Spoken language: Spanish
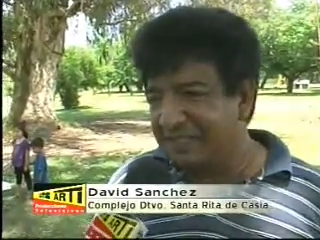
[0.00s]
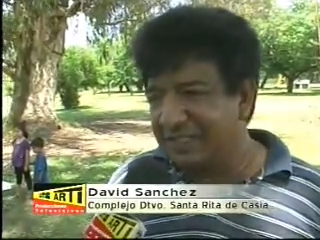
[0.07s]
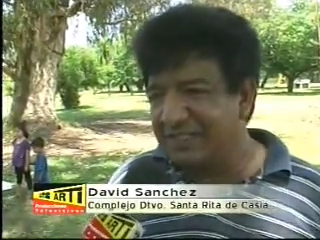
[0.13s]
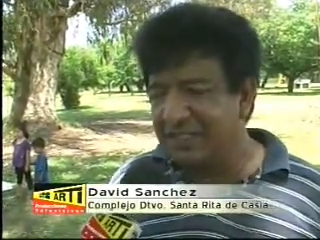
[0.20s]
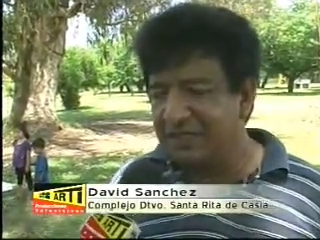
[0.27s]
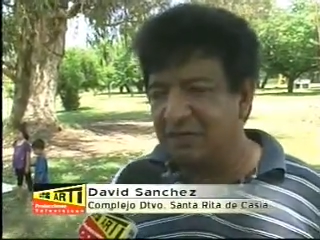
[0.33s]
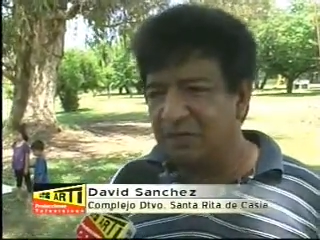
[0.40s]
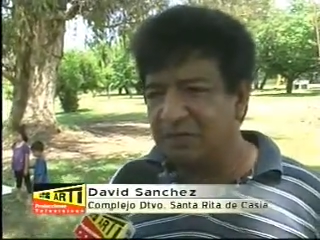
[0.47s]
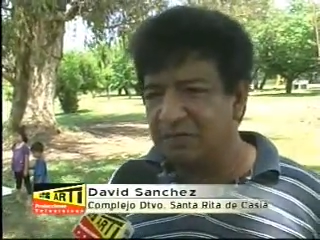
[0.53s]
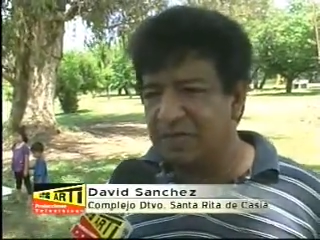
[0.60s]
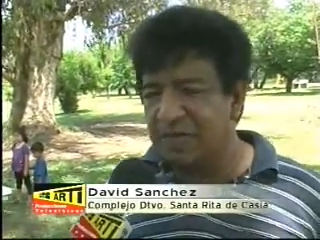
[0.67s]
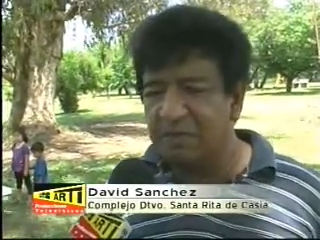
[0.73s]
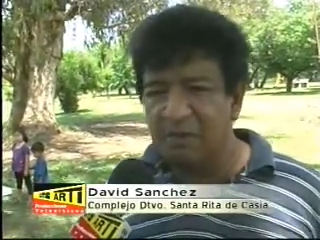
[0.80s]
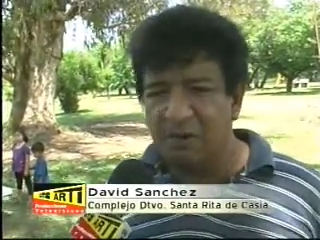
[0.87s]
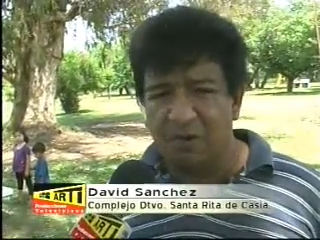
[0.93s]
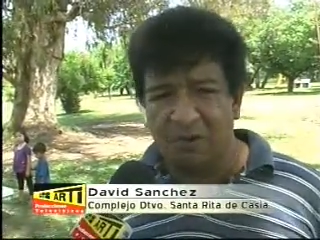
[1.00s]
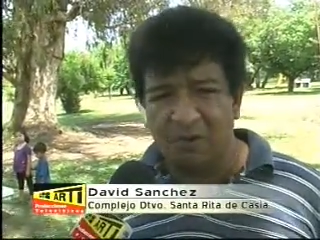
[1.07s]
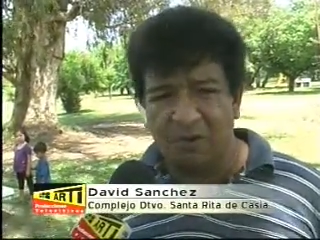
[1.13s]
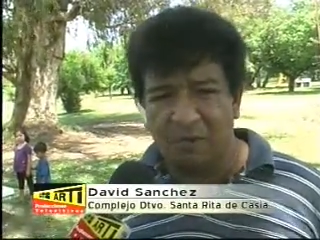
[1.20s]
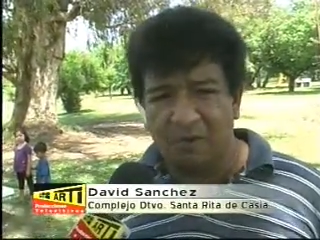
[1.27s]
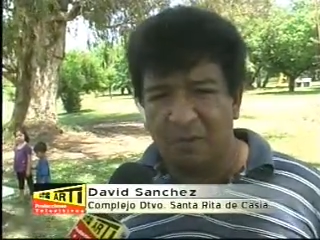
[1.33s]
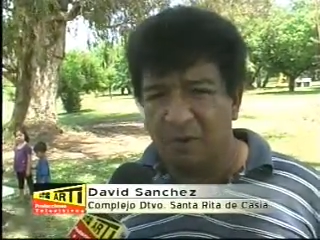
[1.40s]
qué sé yo, un
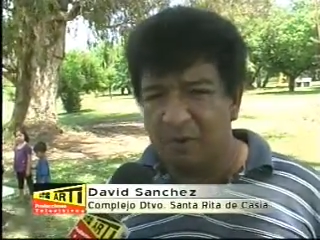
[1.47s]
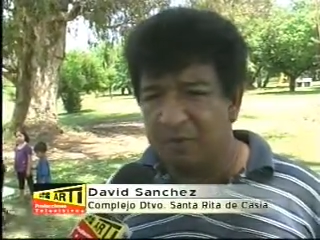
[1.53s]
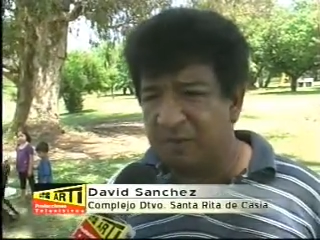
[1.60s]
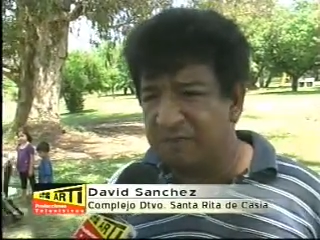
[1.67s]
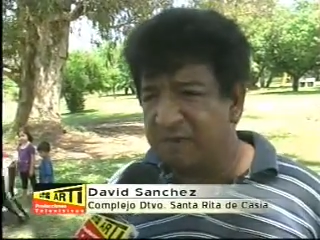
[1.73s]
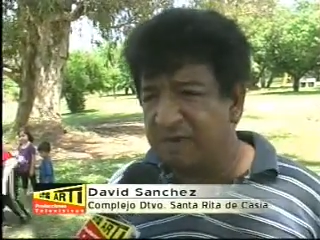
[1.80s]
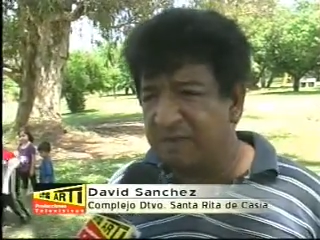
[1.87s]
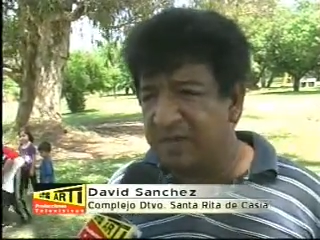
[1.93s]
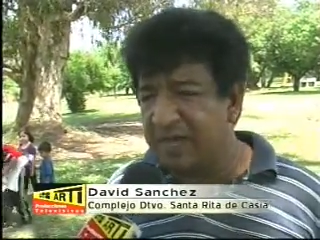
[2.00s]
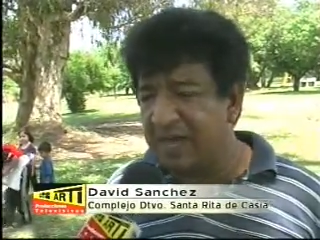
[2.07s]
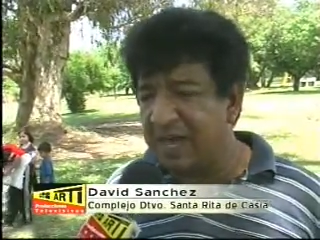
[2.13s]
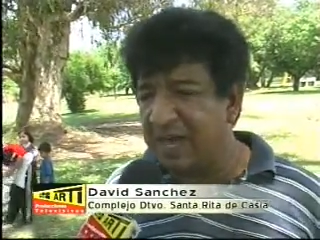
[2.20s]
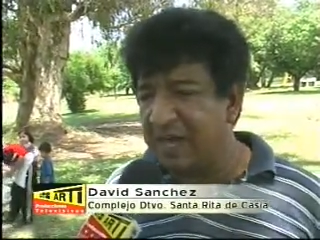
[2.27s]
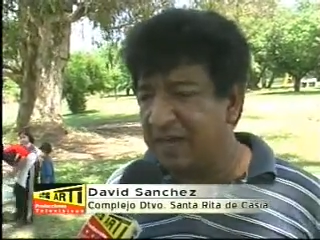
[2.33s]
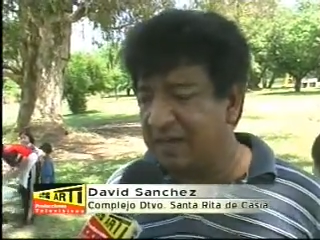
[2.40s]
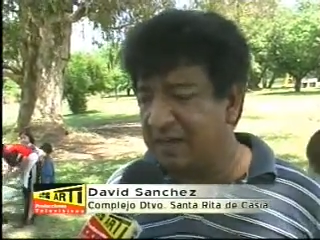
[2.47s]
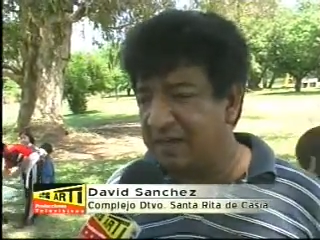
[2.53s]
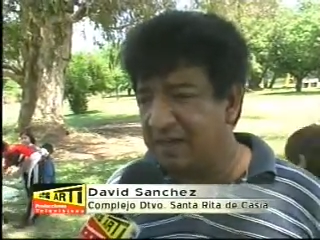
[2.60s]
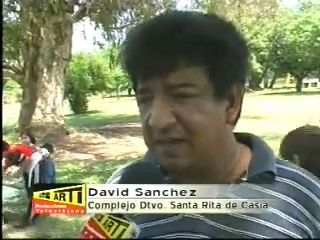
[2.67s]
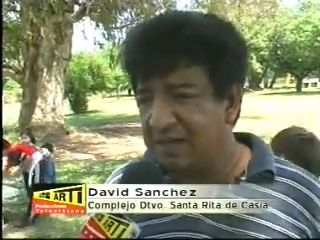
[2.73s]
tiempo por mi enfermedad,